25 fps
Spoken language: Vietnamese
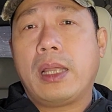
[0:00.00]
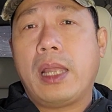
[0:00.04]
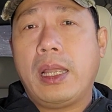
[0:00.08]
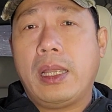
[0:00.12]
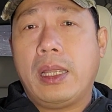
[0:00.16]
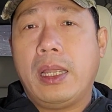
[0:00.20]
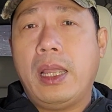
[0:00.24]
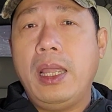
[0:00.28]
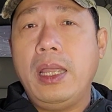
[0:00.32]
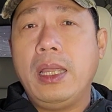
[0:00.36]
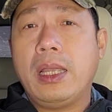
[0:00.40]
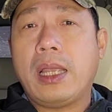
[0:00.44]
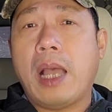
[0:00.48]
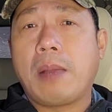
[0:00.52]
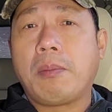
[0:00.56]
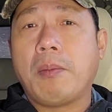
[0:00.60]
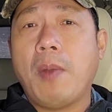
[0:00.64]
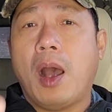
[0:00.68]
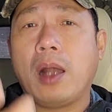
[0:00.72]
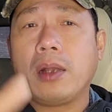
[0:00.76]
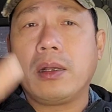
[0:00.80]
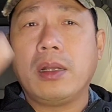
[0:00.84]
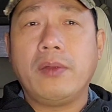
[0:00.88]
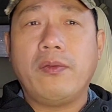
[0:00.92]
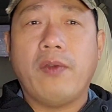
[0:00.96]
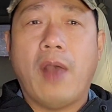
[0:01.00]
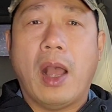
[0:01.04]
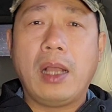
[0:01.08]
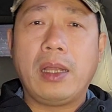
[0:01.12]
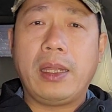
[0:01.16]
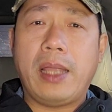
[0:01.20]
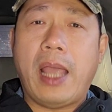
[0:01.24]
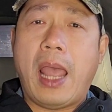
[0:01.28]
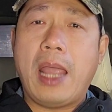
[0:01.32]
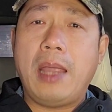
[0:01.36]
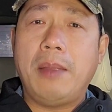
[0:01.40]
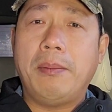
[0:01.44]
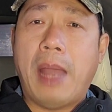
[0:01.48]
cái khí carbon nó vẫn
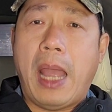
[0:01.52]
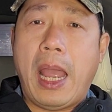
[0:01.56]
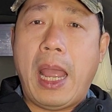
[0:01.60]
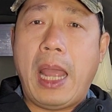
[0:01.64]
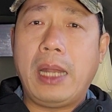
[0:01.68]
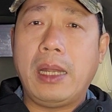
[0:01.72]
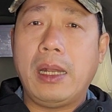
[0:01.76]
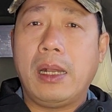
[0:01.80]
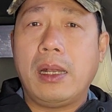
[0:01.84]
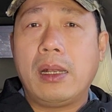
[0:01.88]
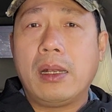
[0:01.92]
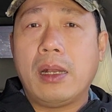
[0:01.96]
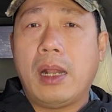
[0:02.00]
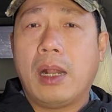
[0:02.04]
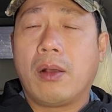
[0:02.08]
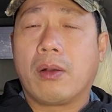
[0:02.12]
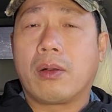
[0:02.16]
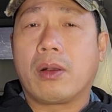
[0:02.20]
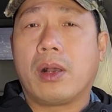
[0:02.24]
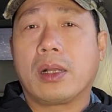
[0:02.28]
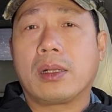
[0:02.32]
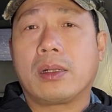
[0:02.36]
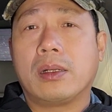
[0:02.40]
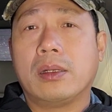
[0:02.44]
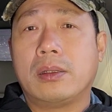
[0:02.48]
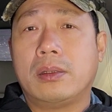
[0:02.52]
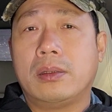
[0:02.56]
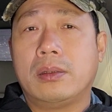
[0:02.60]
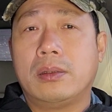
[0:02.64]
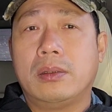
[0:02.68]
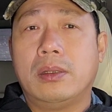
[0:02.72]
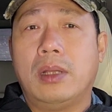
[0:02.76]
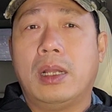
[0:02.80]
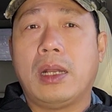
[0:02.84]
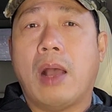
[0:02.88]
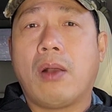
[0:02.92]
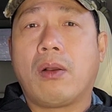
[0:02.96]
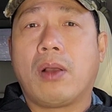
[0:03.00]
vậy mà nó đâu có
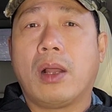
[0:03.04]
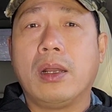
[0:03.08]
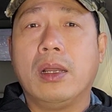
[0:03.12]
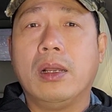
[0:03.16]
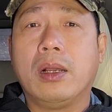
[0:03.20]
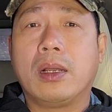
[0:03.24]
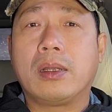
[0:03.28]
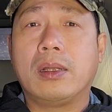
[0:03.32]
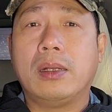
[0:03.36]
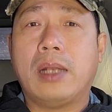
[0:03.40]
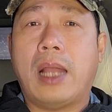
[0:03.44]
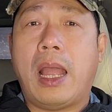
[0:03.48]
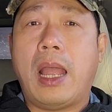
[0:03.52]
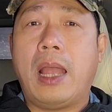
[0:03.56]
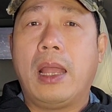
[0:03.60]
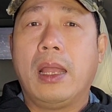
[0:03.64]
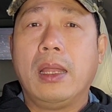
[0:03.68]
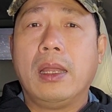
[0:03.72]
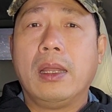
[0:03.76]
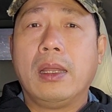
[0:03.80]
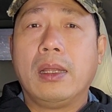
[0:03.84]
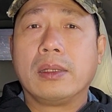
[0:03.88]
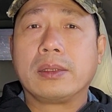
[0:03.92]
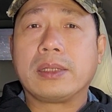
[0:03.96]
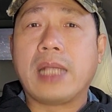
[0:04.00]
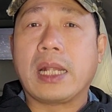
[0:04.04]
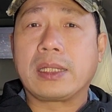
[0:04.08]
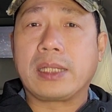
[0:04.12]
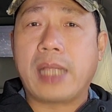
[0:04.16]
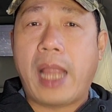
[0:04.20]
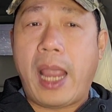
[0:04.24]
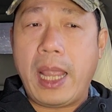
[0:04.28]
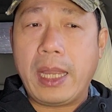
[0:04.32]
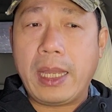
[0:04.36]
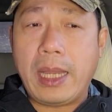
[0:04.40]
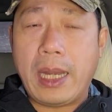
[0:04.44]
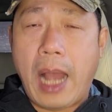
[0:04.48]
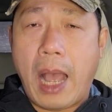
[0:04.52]
nó đâu có được là sạch
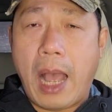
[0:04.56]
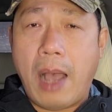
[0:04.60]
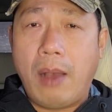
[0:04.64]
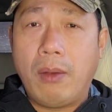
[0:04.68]
sẽ gì